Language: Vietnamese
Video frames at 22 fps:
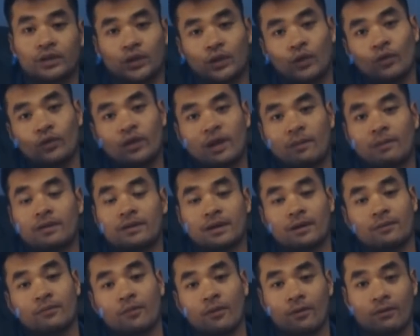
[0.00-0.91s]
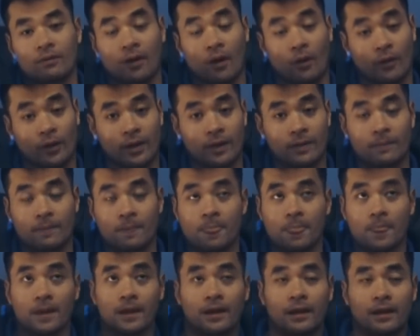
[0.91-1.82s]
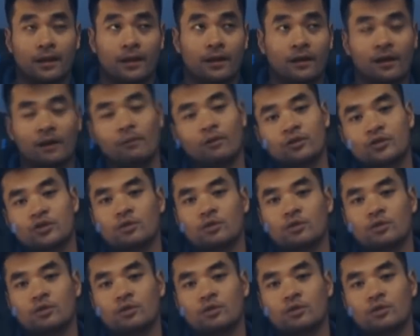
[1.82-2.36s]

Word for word: Chui vào bên trong ngồi Có một